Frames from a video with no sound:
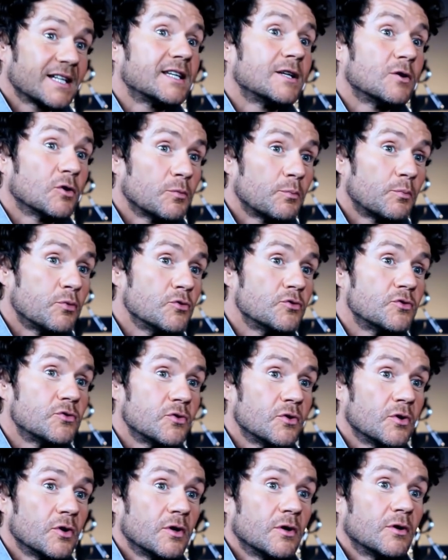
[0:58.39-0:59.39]
kg de plus
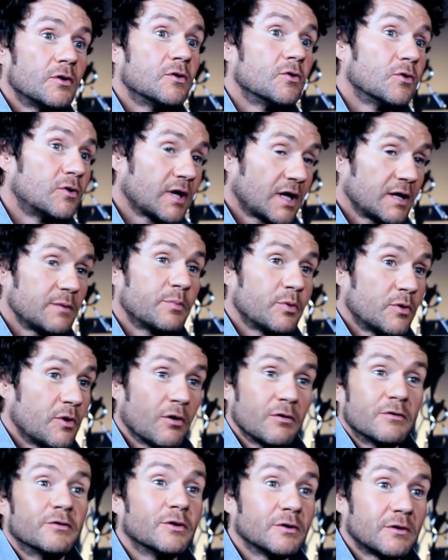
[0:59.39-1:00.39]
de tripes dans
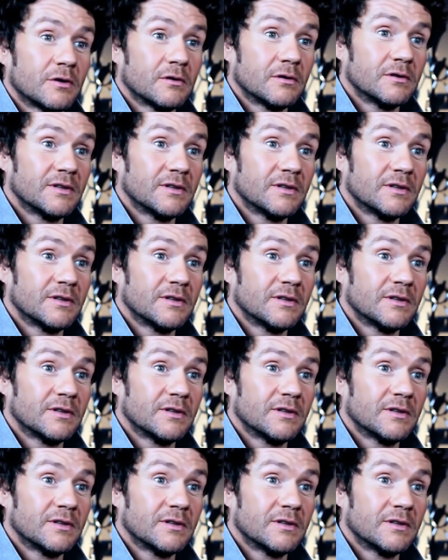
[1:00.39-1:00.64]
le ventre,